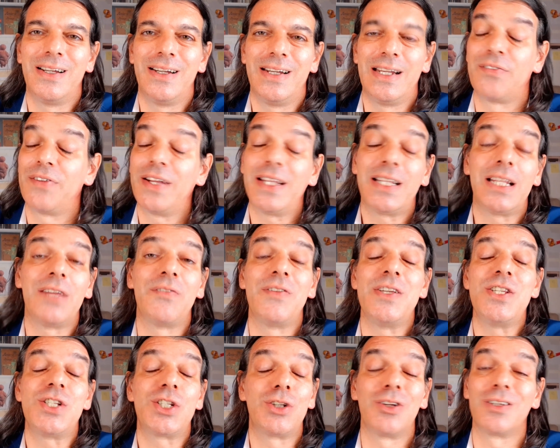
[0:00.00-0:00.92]
L'avrete
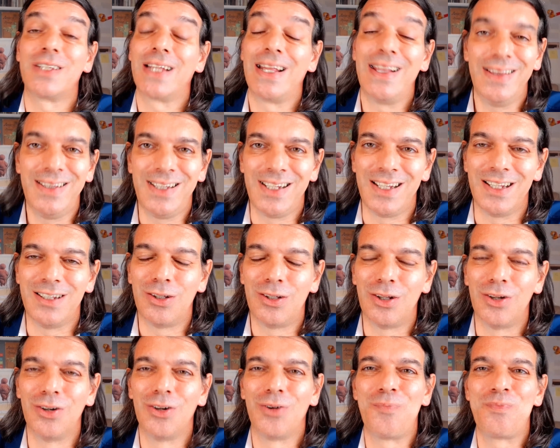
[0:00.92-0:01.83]
visto dal
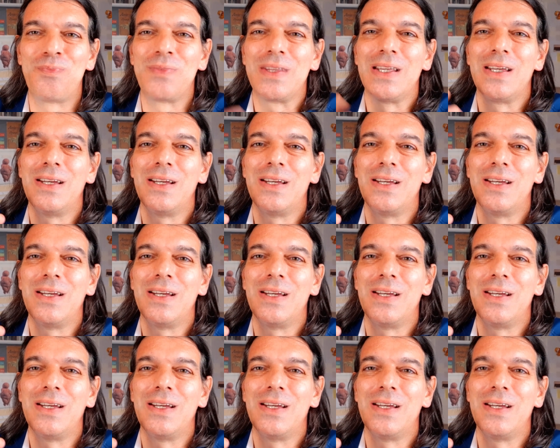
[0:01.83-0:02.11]
titolo